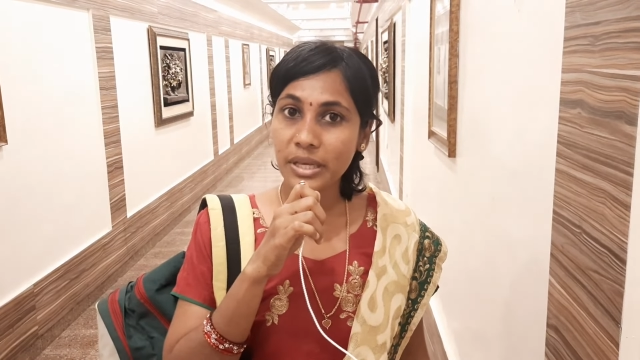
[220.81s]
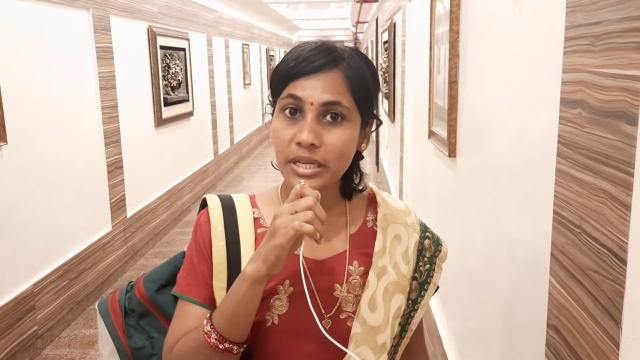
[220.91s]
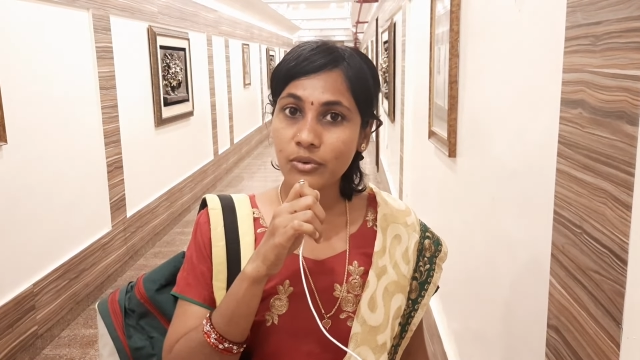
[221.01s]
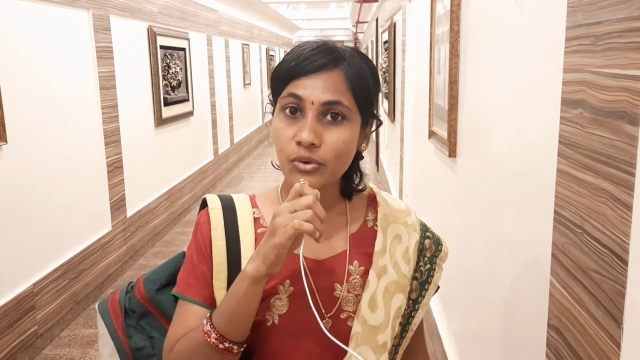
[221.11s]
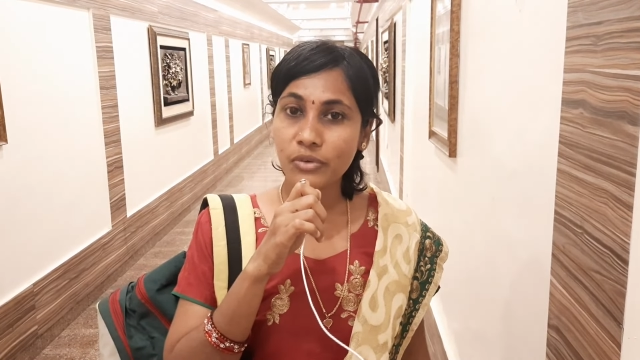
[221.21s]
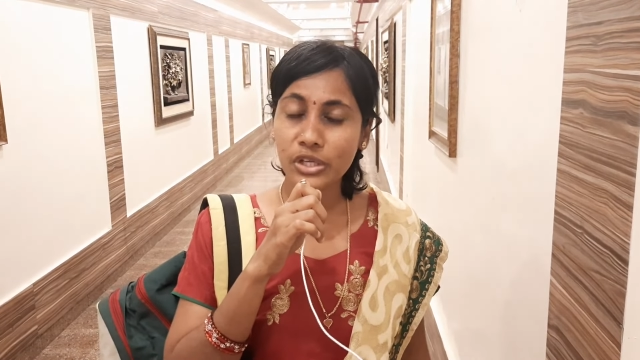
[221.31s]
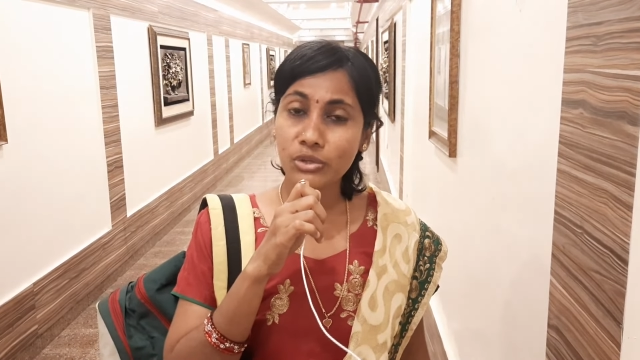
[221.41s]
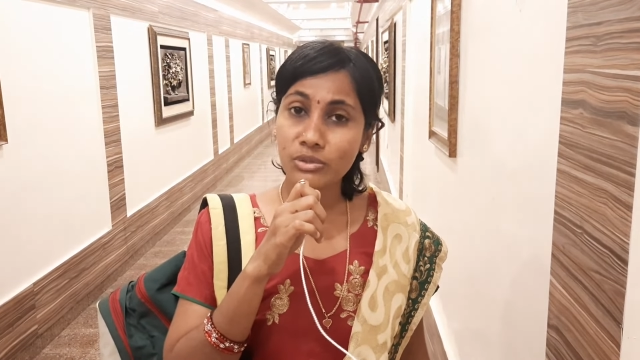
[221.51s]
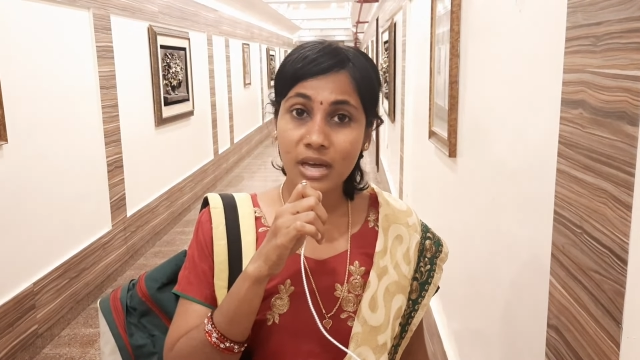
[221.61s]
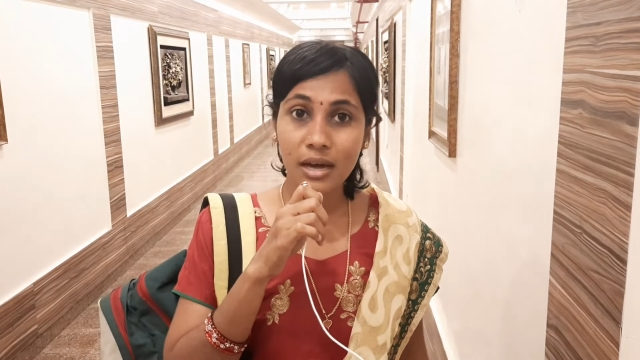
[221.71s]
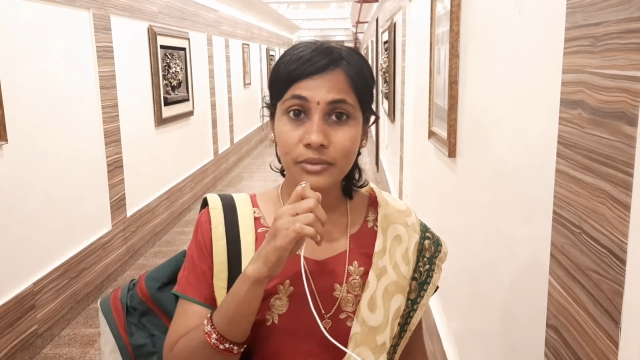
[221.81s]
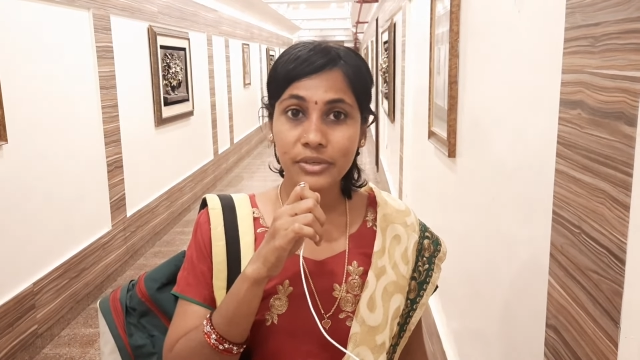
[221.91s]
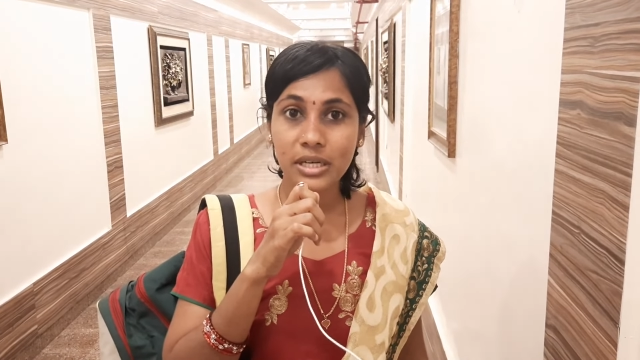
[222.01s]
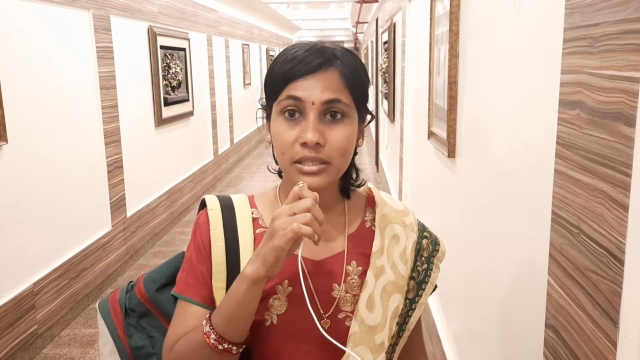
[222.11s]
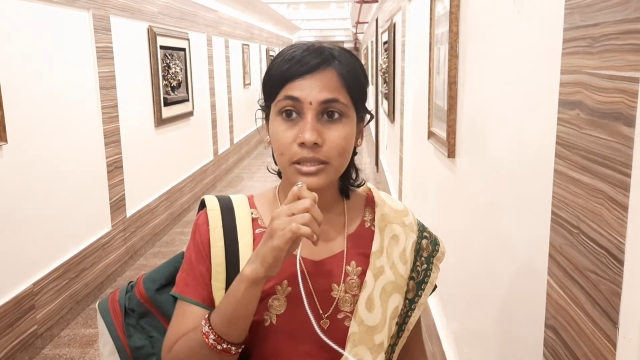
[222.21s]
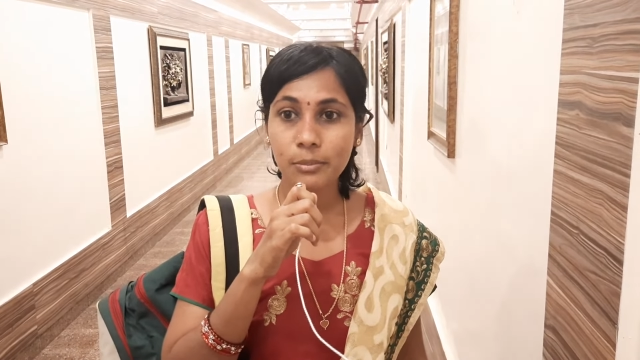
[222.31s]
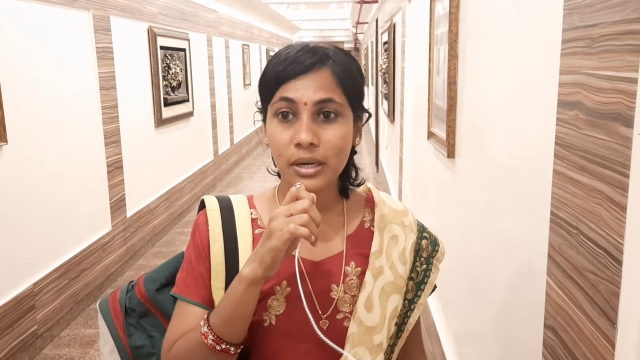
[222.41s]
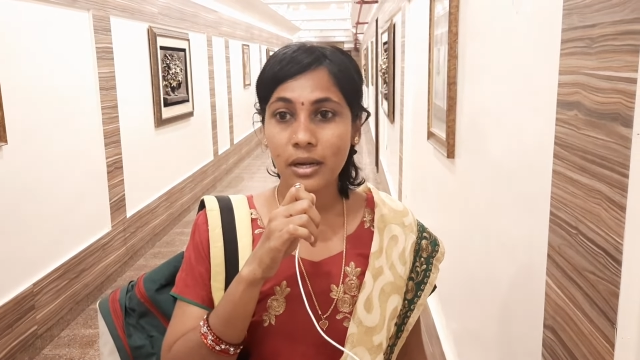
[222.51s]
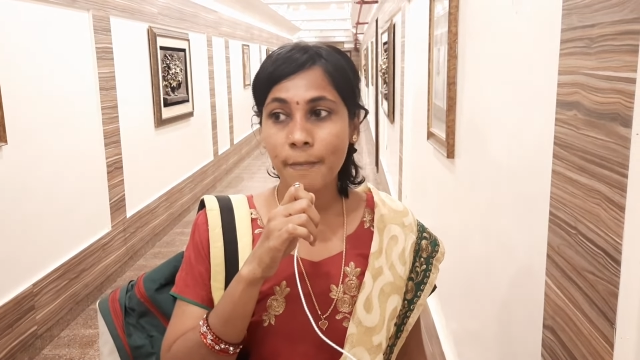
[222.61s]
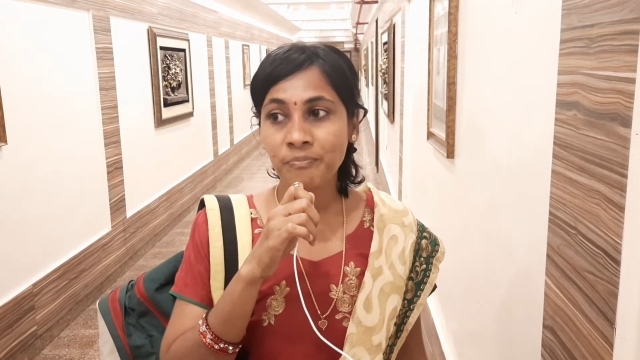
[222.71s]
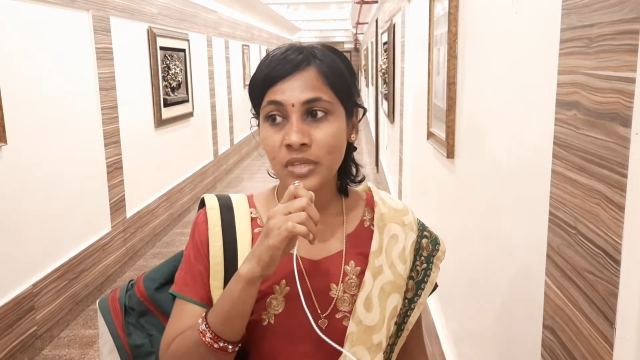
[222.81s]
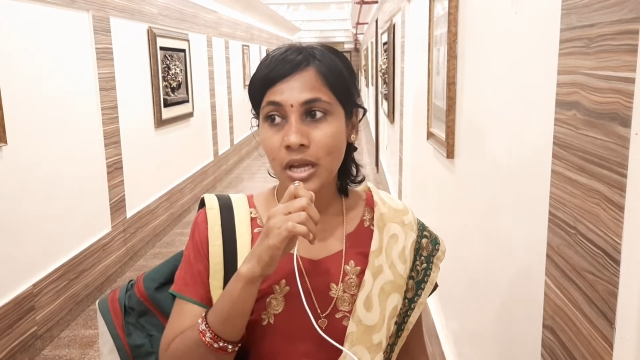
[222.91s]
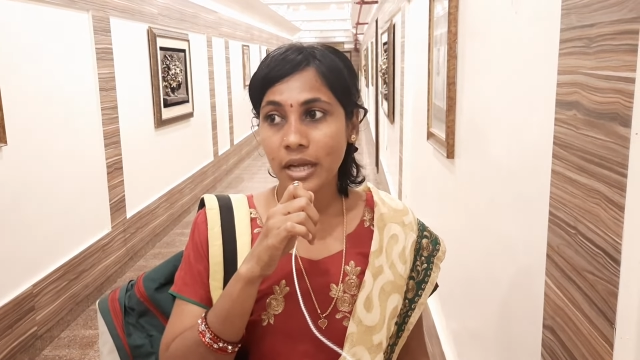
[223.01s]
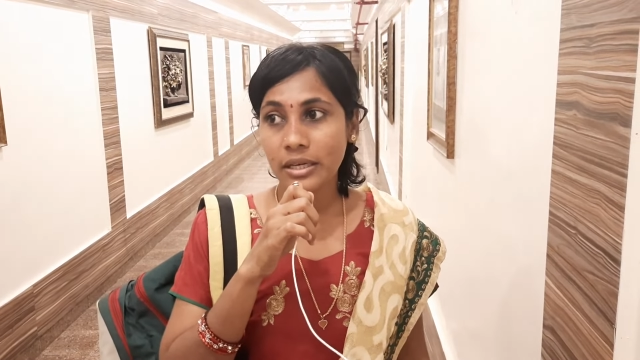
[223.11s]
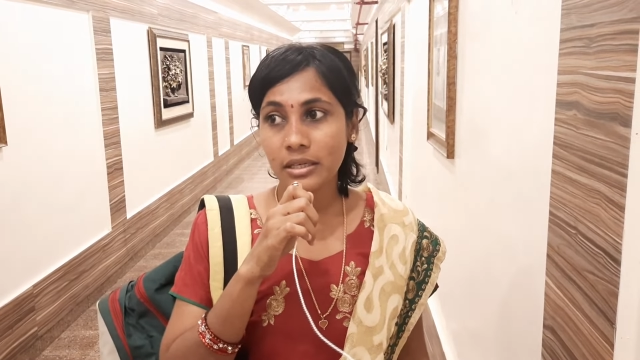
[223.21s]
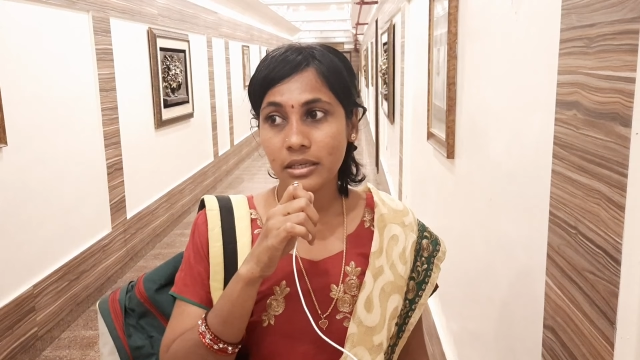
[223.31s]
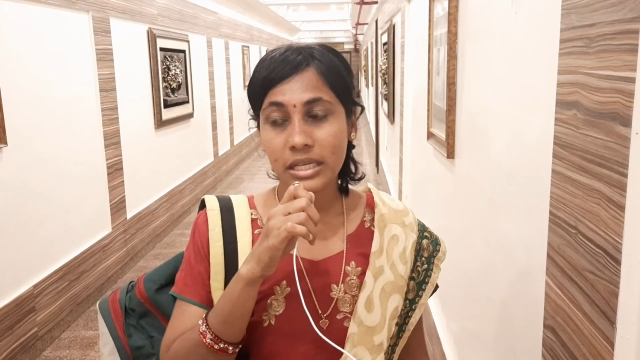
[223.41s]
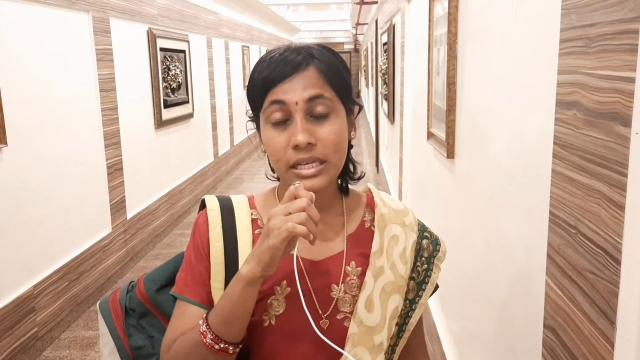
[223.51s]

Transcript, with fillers: பெரியவங்க வரைக்கும் யார் வேணால் அட்டன் பண்ணலாம் அண்ட் uh,